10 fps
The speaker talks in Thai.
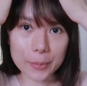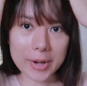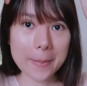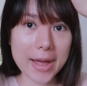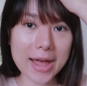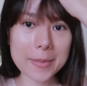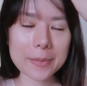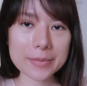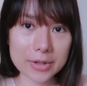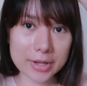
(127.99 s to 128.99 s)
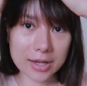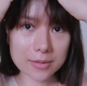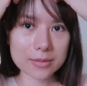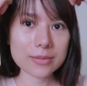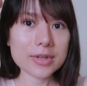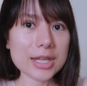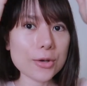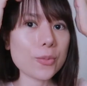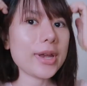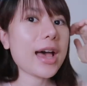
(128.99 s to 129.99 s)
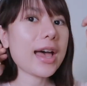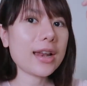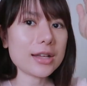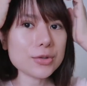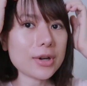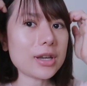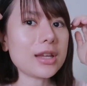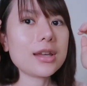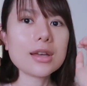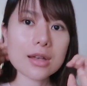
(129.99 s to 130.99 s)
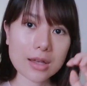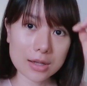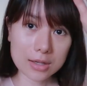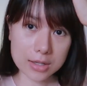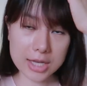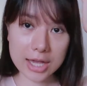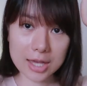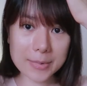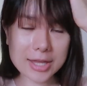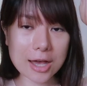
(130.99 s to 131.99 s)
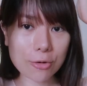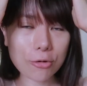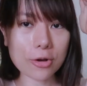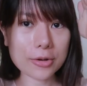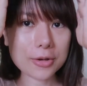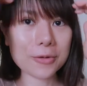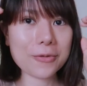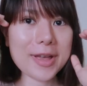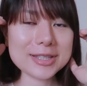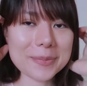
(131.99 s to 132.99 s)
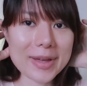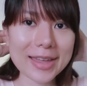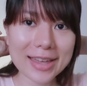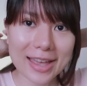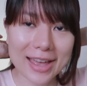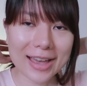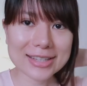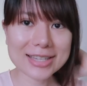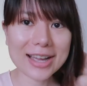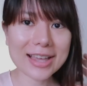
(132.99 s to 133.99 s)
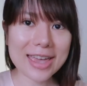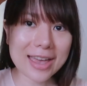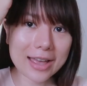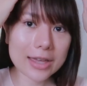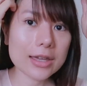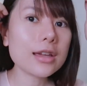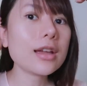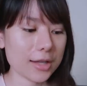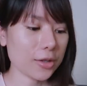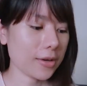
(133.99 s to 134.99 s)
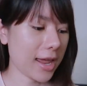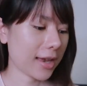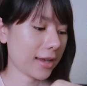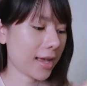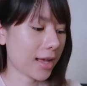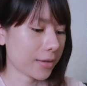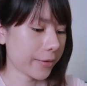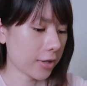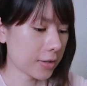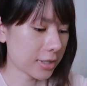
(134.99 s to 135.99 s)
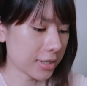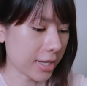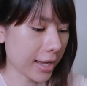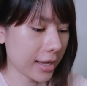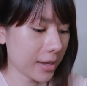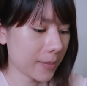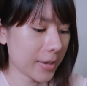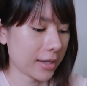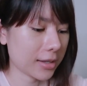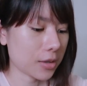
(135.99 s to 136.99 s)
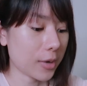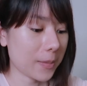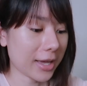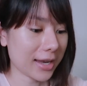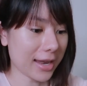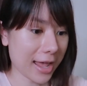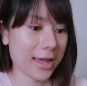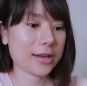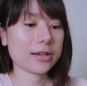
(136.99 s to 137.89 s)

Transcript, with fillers: ผมหน้าม้าแบบเรายังดีลไม่ได้นะช่วงนี้เลี้ยงให้มันยาวก่อนแล้วเดี๋ยวฝ้ายจะไปให้ช่างแก้ให้ขั้นตอนแรกนะคะฝ้ายก็จะใช้เป็นครีมกันแดด